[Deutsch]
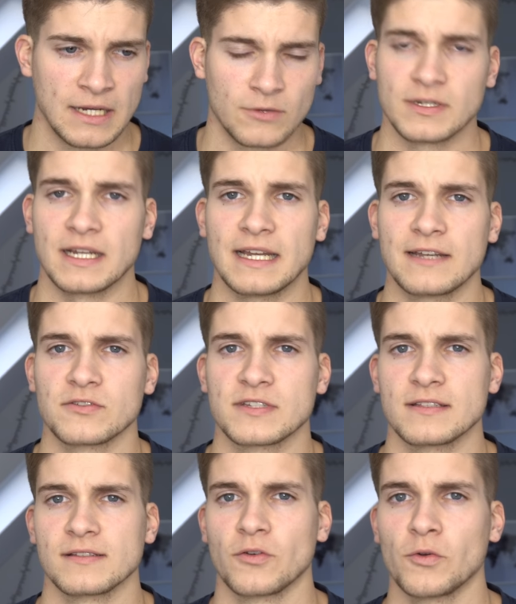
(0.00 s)
und allein aus
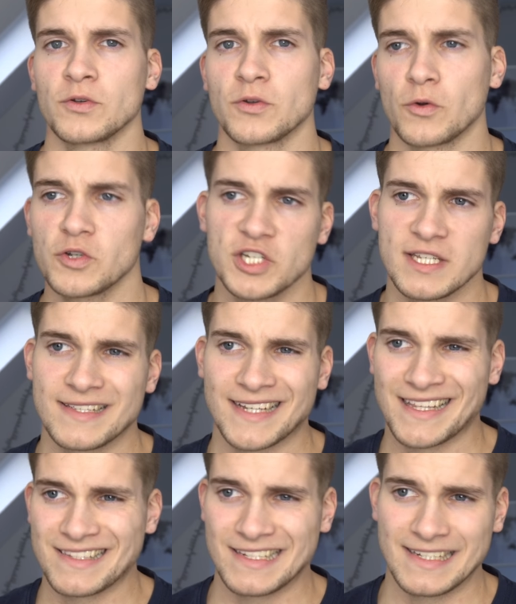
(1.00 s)
diesen Gründen rutscht diese
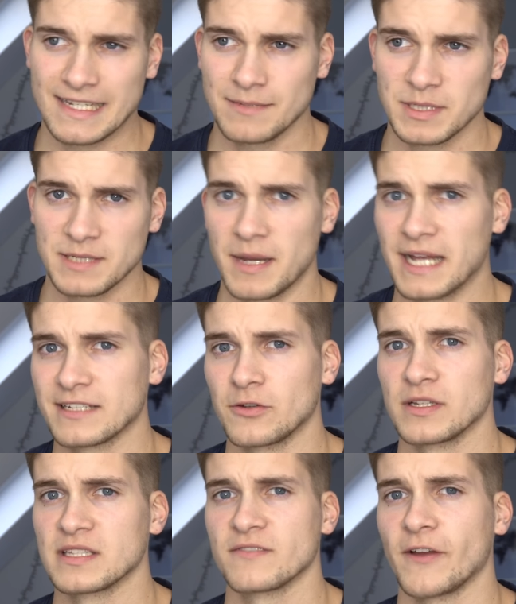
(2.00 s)
ganze Idee mit dem
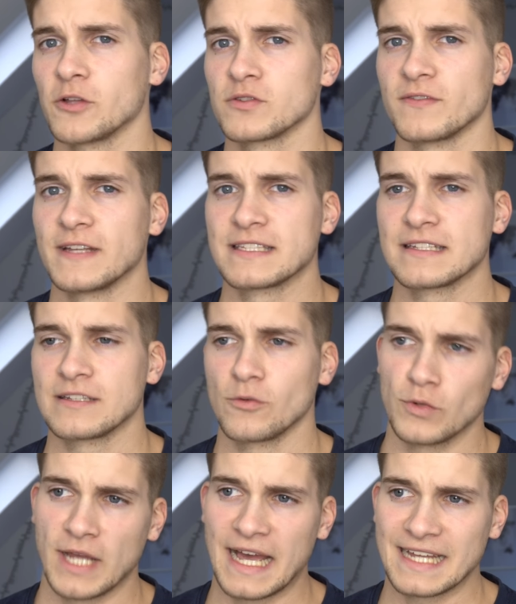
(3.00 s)
A322
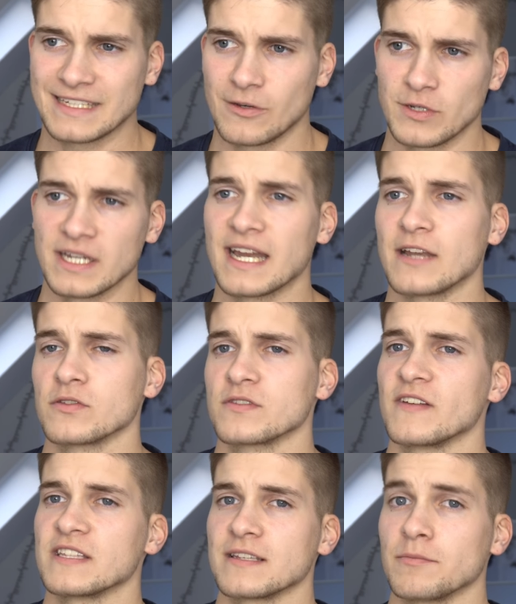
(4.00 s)
oder
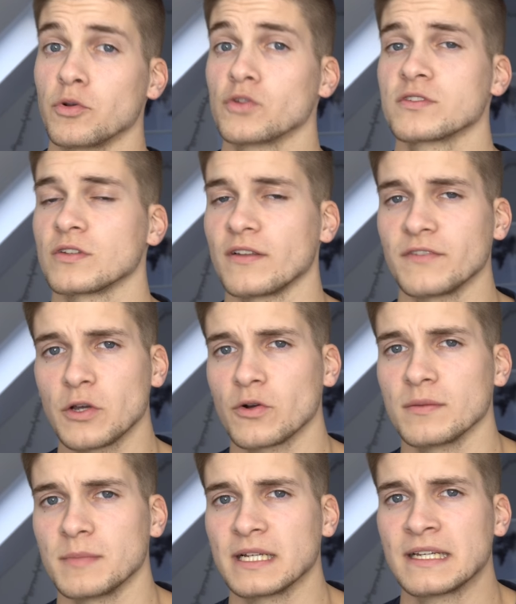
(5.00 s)
A321 Plus oder wie
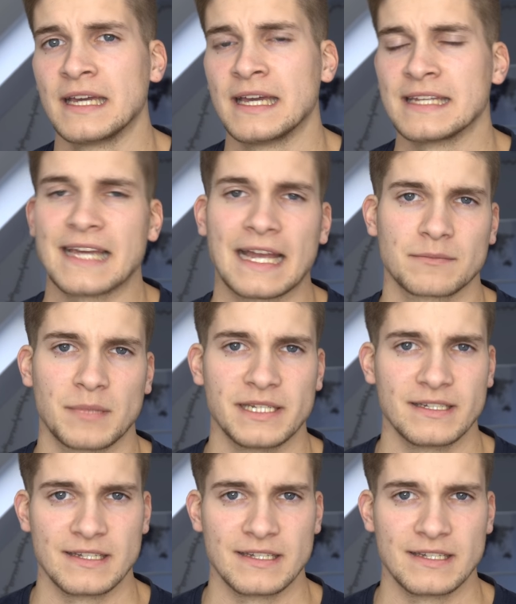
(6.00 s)
auch immer direkt mal